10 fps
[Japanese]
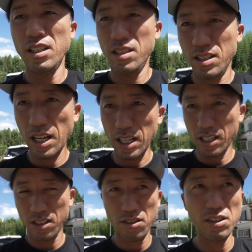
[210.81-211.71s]
さ
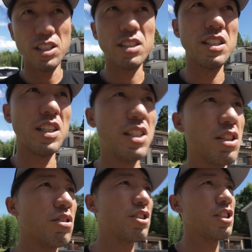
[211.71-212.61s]
あついにですね
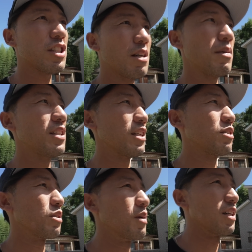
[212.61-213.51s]
ヒート1時間前になっ
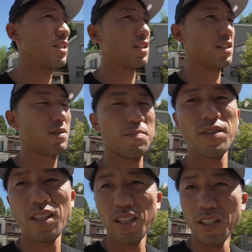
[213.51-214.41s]
ております
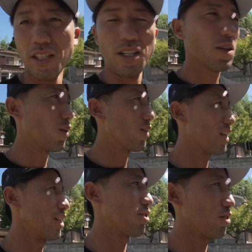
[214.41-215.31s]
今
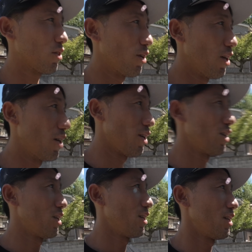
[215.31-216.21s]
回ちょっと
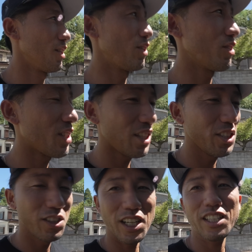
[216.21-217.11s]
いろんな理
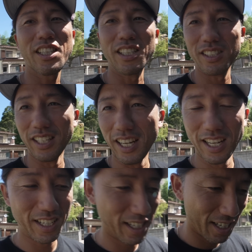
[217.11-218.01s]
由があってですね
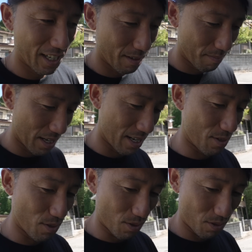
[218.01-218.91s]
まああ
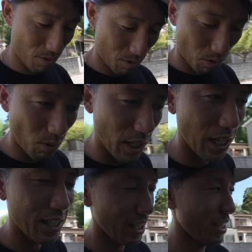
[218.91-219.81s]
の動画
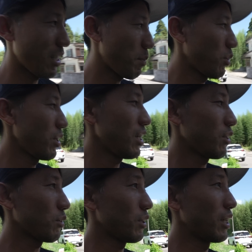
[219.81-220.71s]
がねやっぱ撮れない
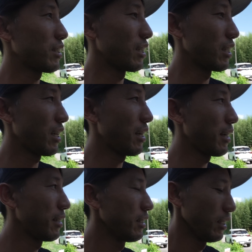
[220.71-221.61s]
ということだったんで